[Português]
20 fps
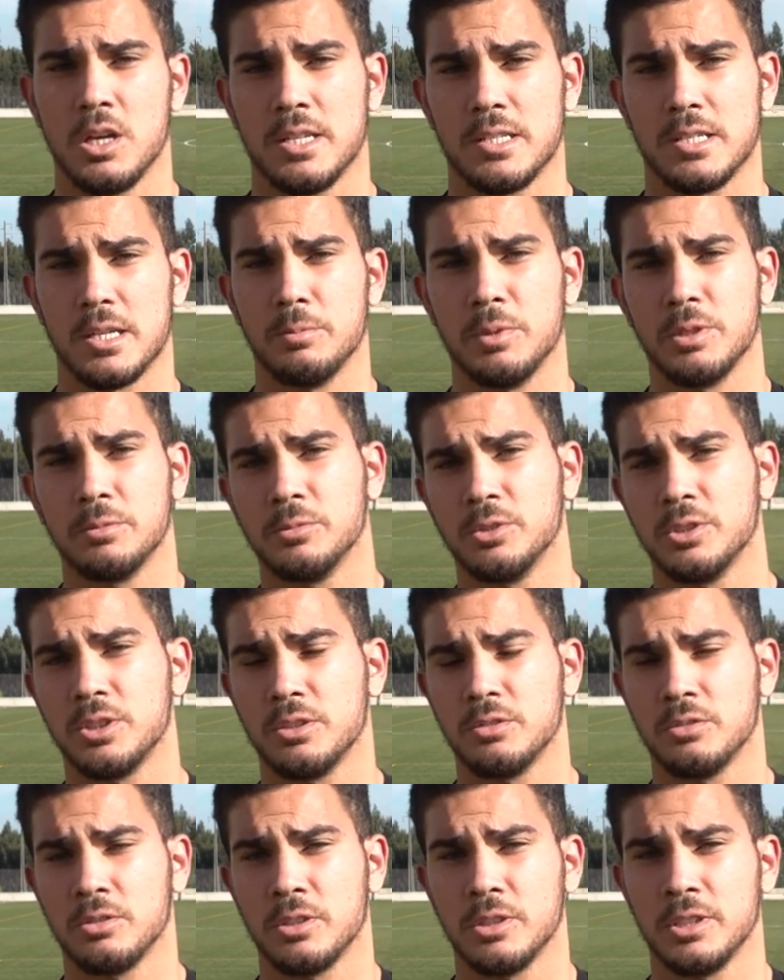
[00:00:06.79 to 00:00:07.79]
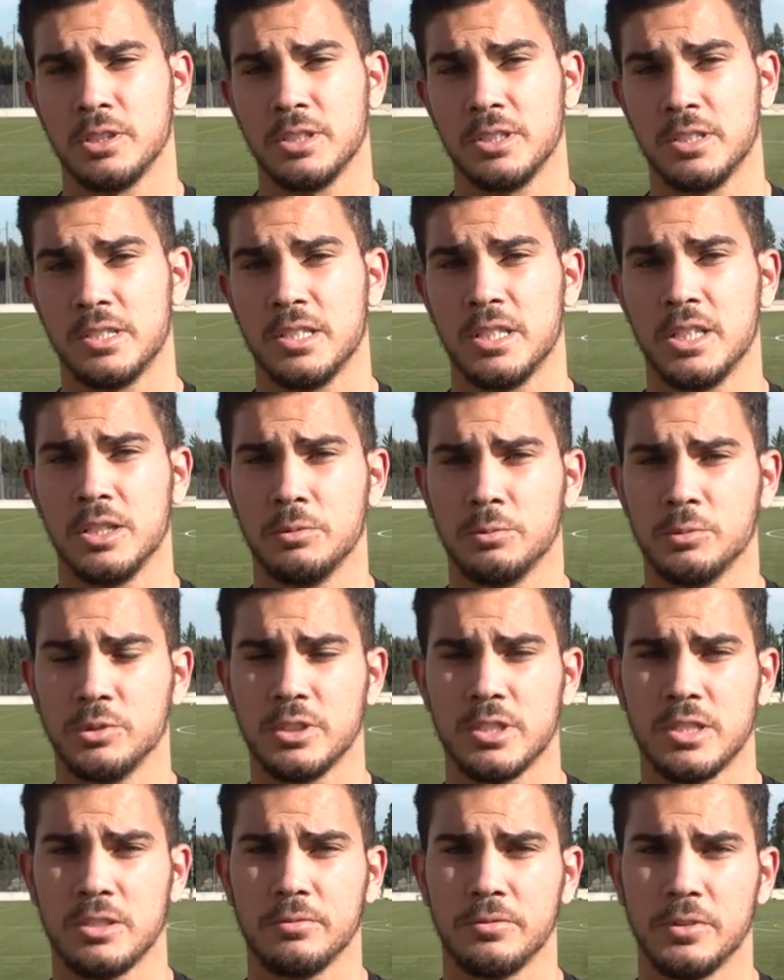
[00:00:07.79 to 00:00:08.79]
Sabemos que nós
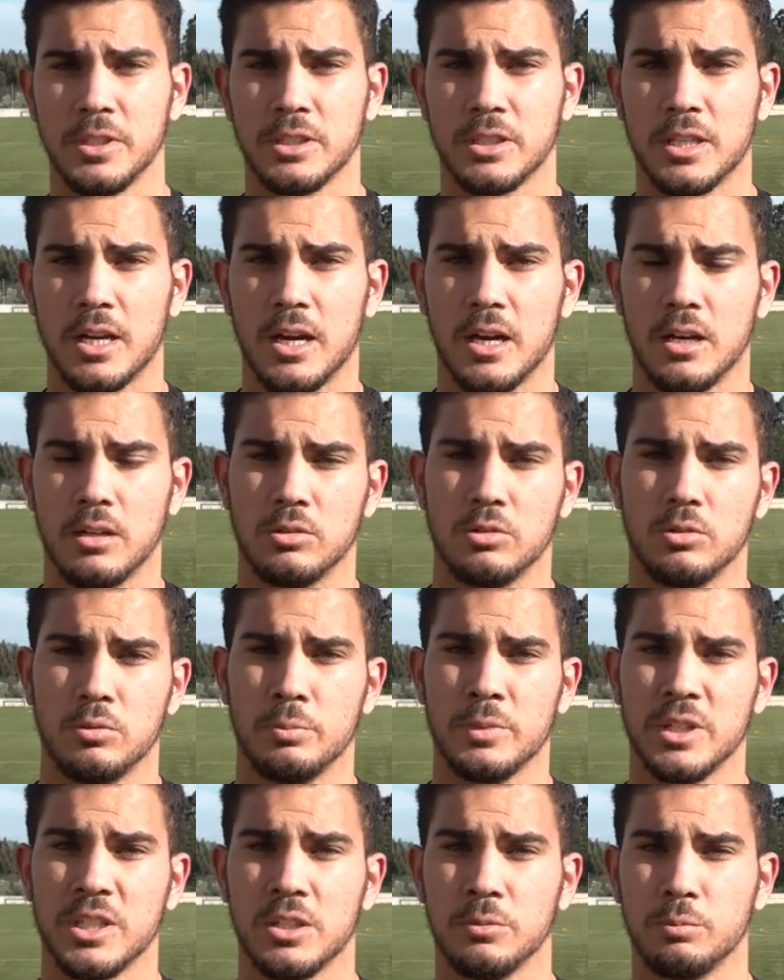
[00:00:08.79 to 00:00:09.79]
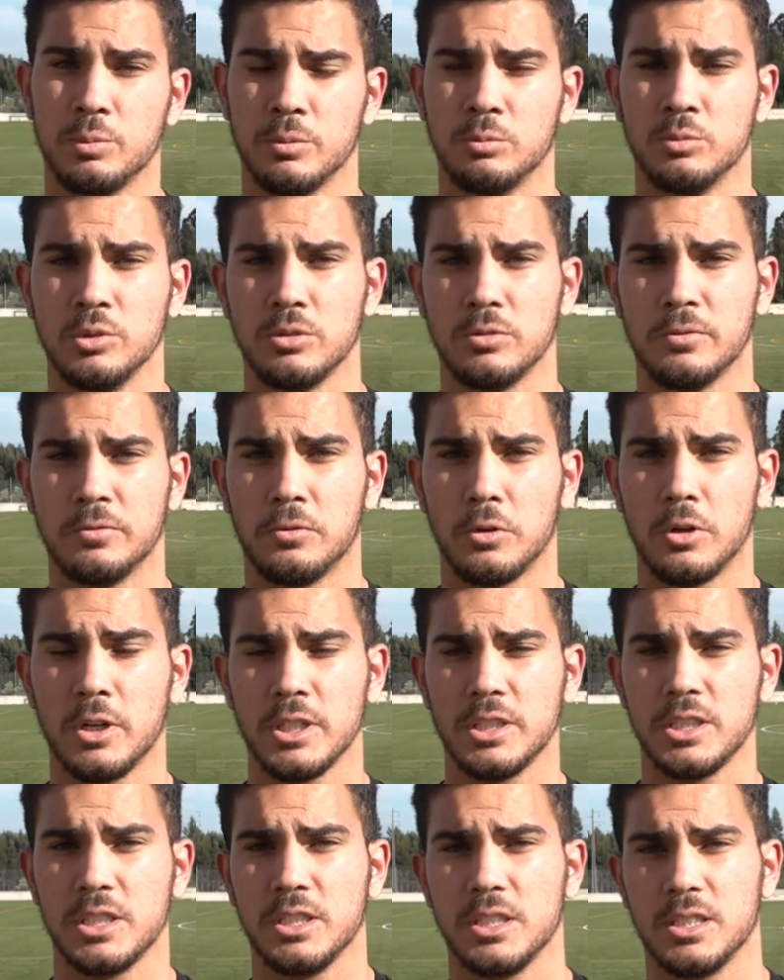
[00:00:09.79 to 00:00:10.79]
iríamos enfrentar uma equipe muito
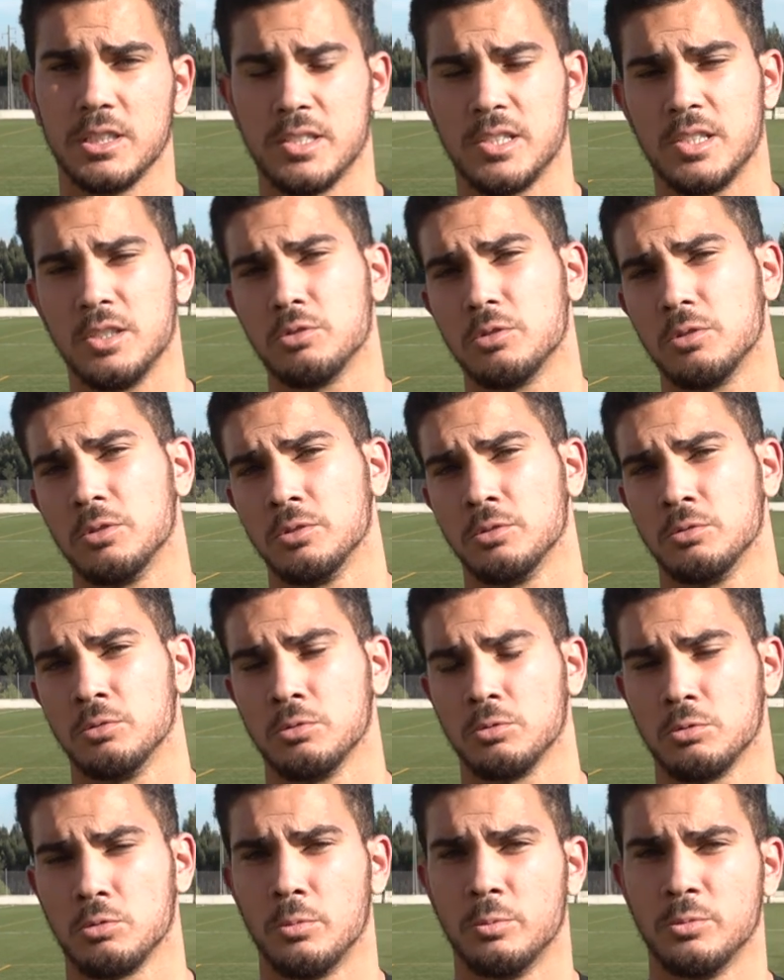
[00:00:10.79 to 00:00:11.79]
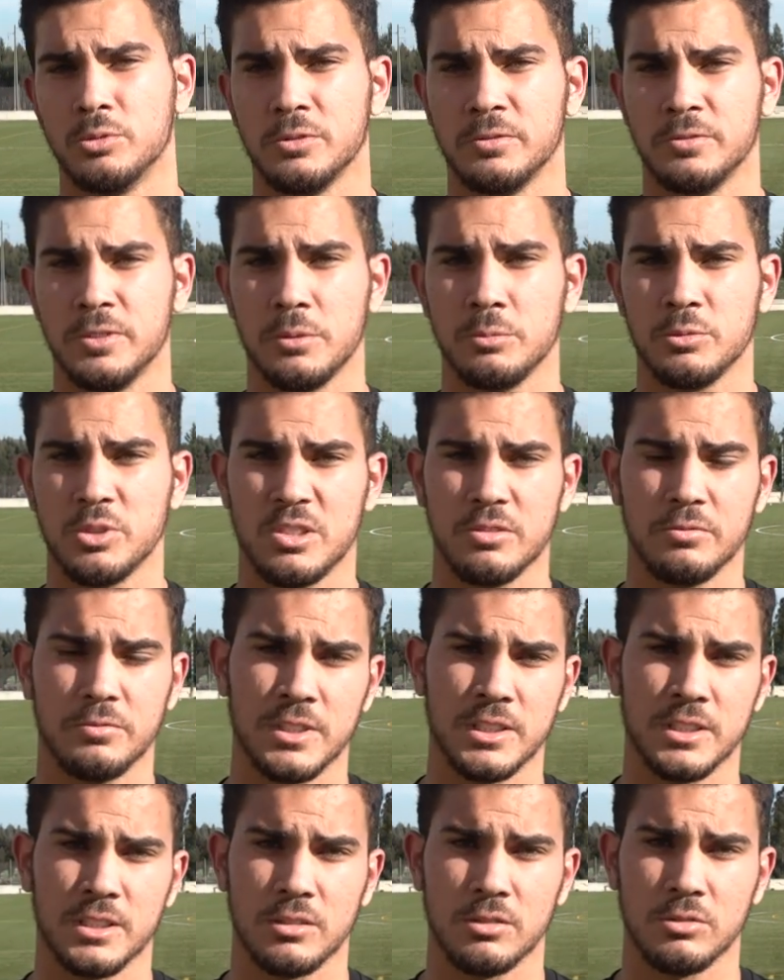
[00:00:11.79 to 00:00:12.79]
forte, assim como, como vemos
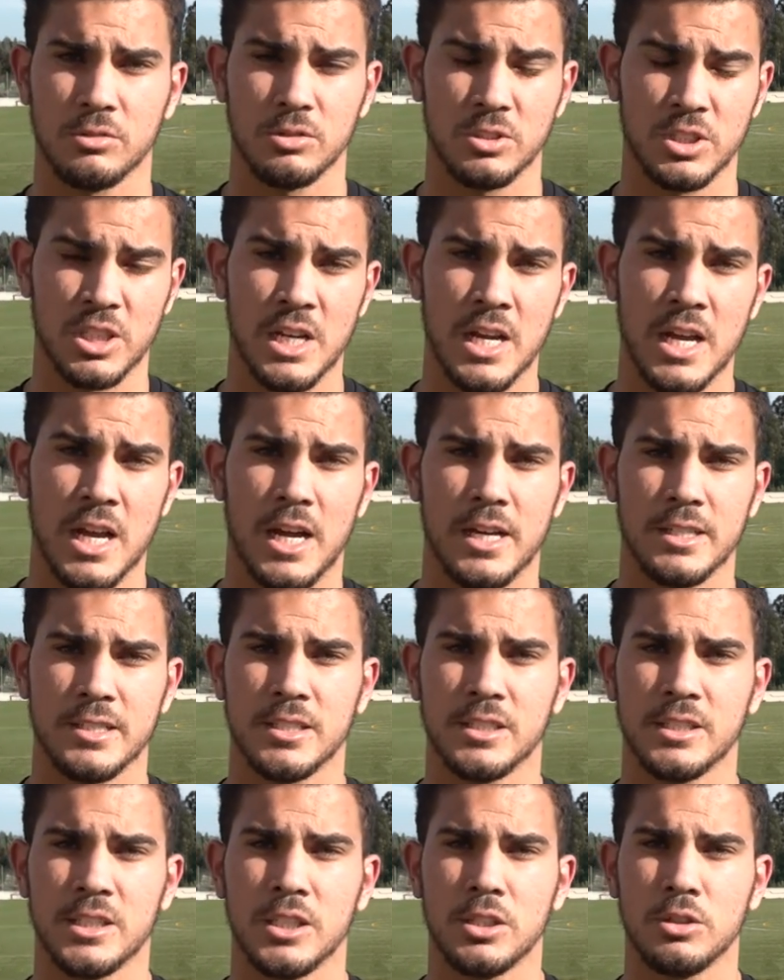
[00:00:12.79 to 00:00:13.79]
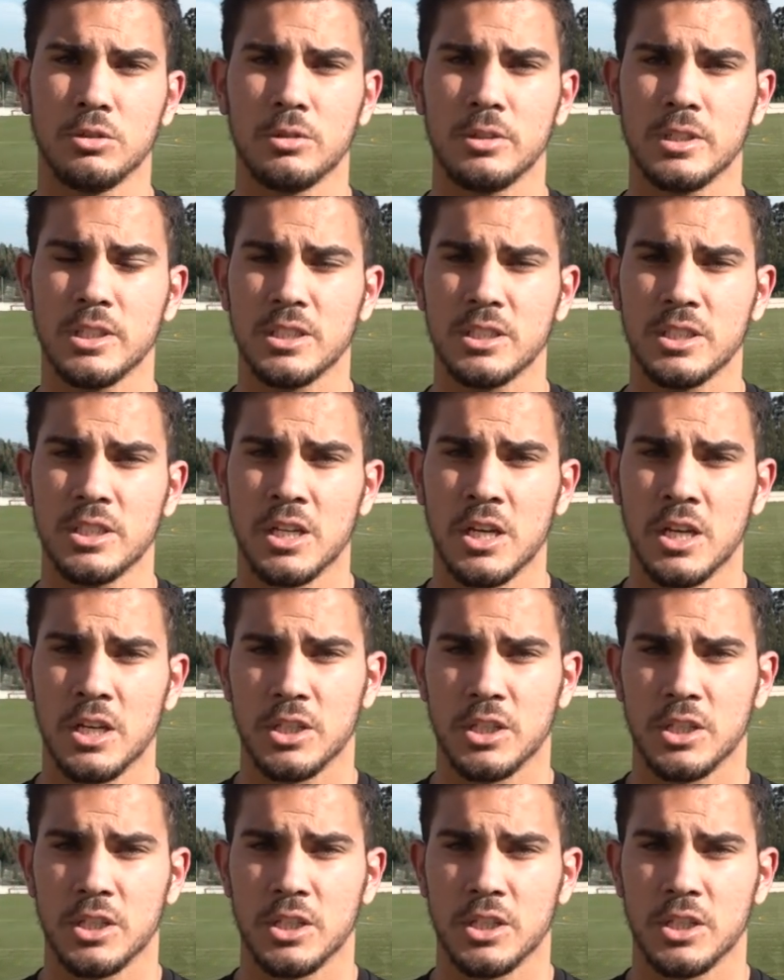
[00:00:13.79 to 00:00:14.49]
enfrentando as anteriores,